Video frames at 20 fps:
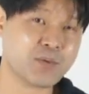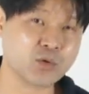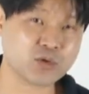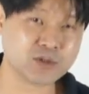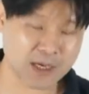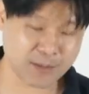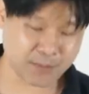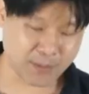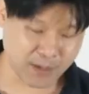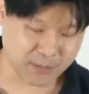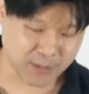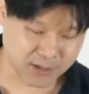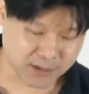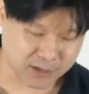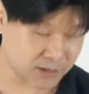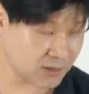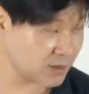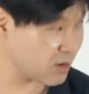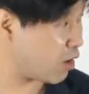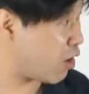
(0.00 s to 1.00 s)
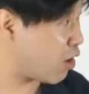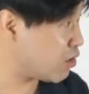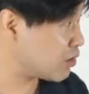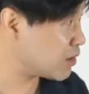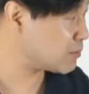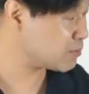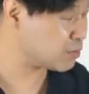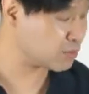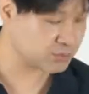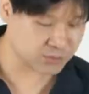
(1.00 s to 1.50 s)
복잡하면은
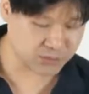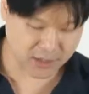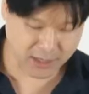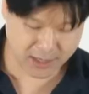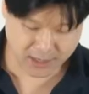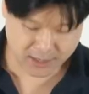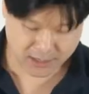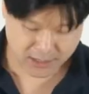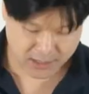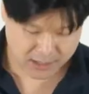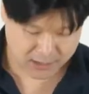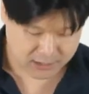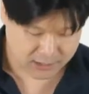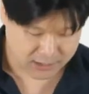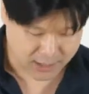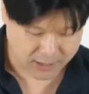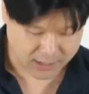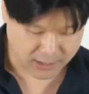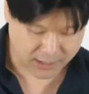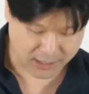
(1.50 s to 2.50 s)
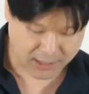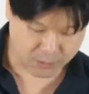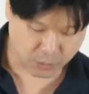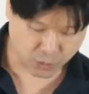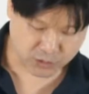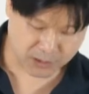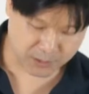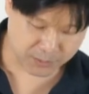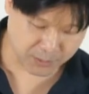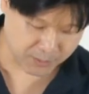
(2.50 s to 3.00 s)
허리 부분에 계산하기
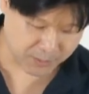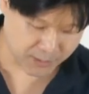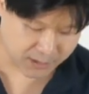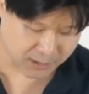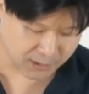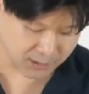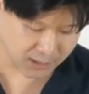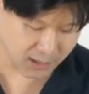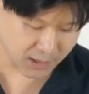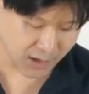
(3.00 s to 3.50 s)
복잡하면은